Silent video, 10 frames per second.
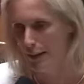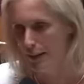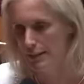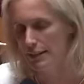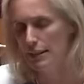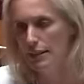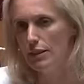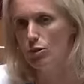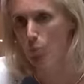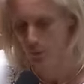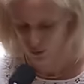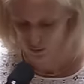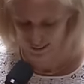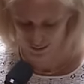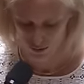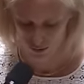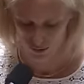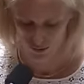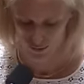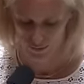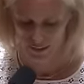Ainsi, depuis 2014,